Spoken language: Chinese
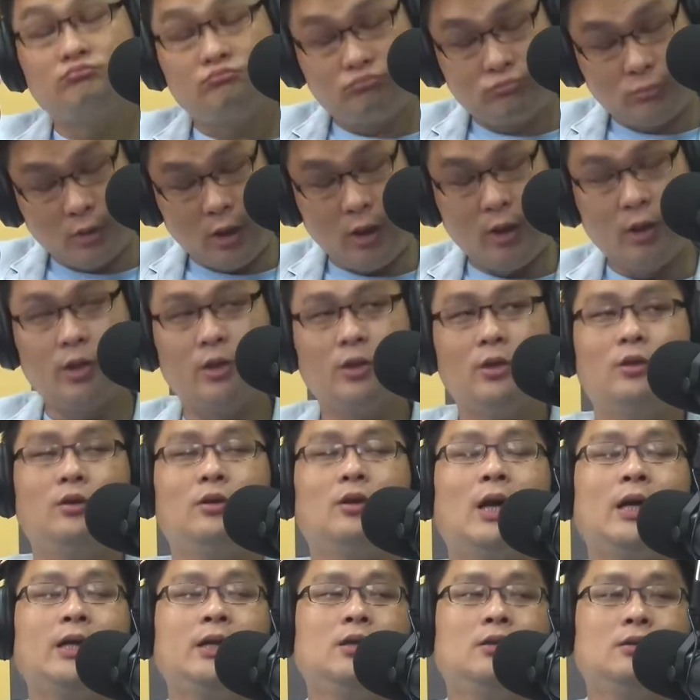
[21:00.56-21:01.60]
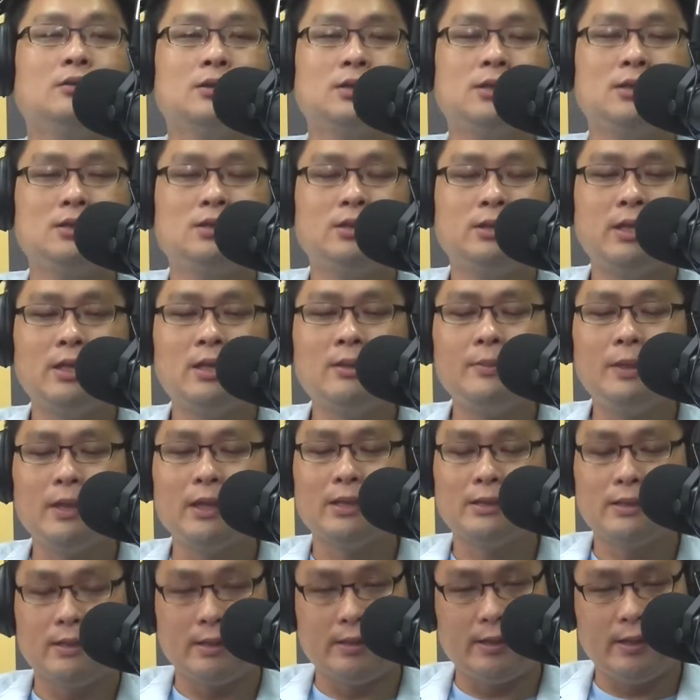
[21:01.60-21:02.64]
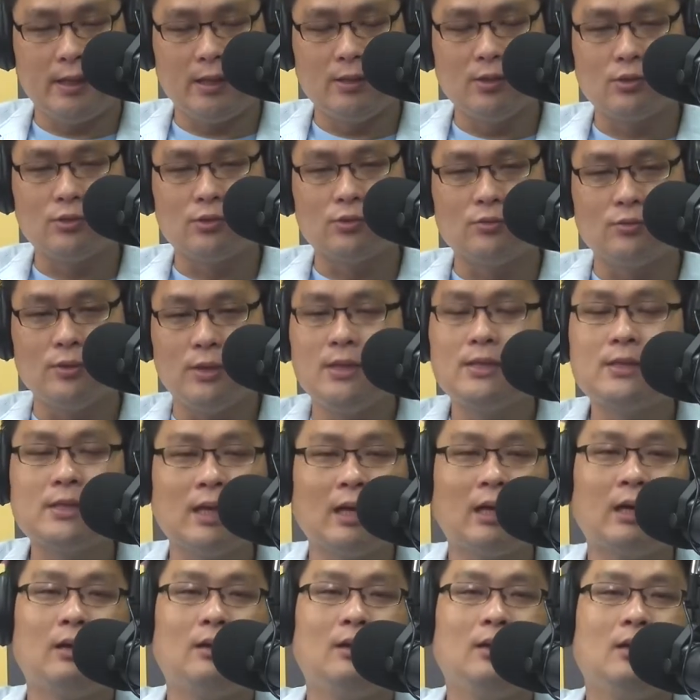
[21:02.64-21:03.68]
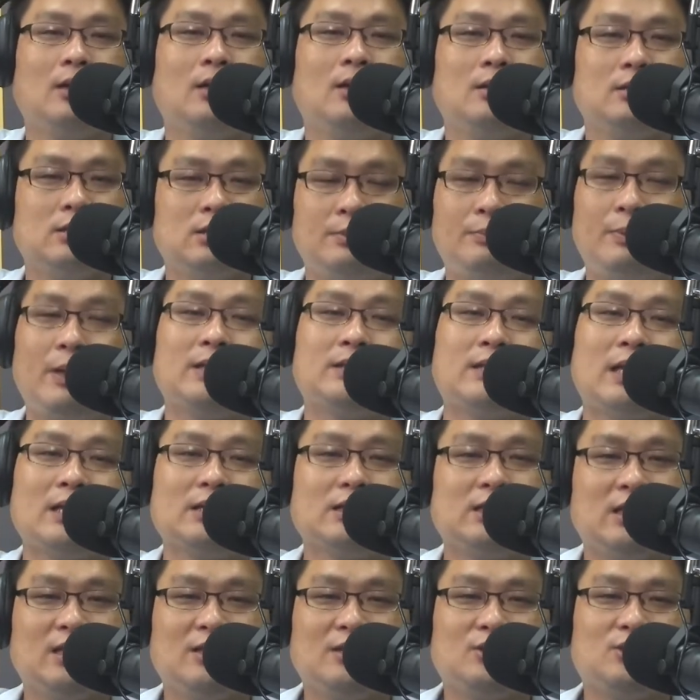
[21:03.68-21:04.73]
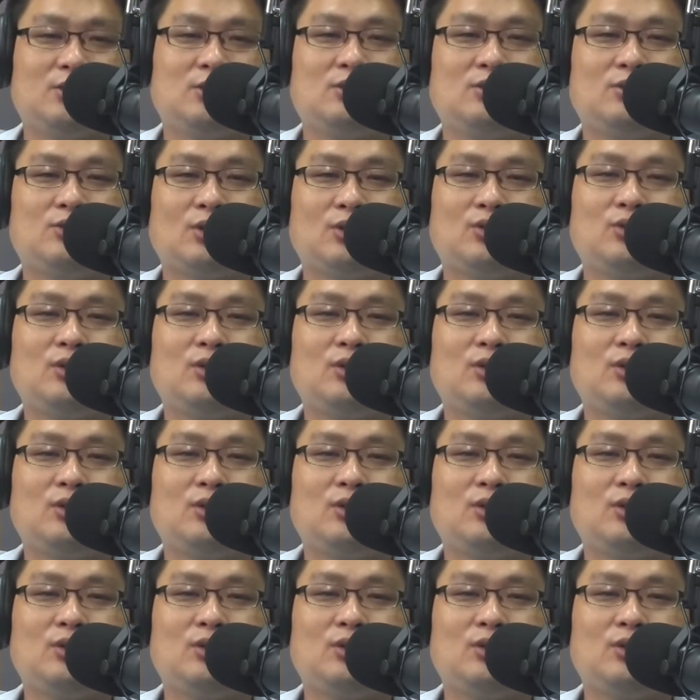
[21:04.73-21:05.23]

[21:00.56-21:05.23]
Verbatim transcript: 吧？对，啊，你就是即个物件是新事，伊早一百当前绝对